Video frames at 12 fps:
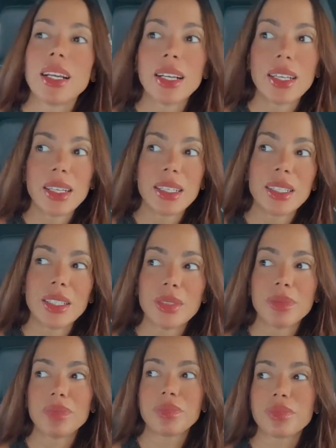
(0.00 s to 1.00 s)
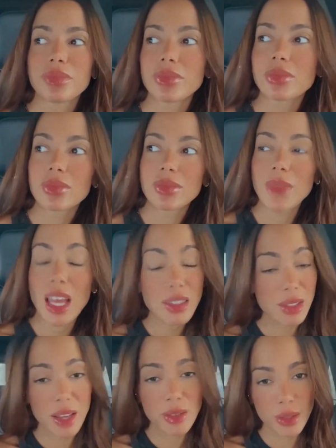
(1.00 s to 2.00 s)
Um,
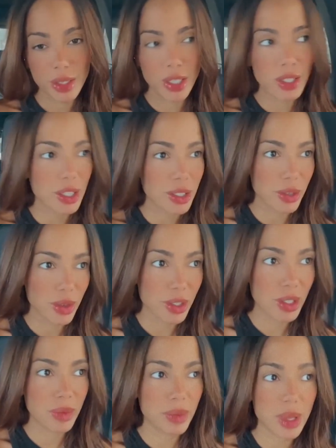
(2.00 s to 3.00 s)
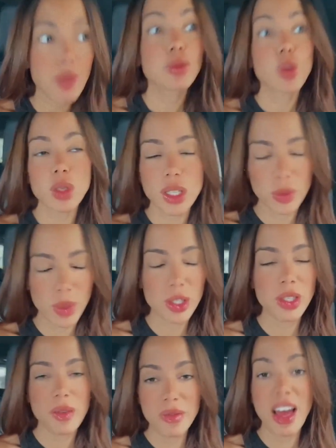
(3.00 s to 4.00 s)
tem, tem todas as religiões, não todas,
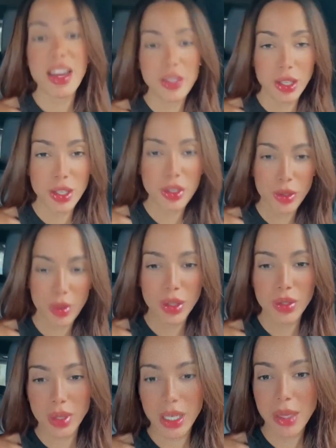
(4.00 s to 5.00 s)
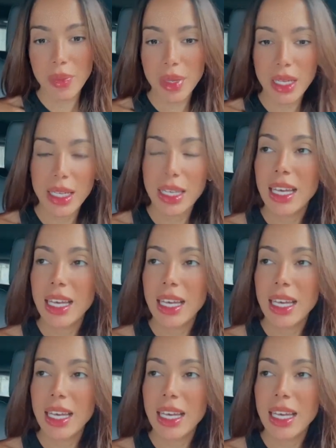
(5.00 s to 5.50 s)
mas tem várias religiões no clipe.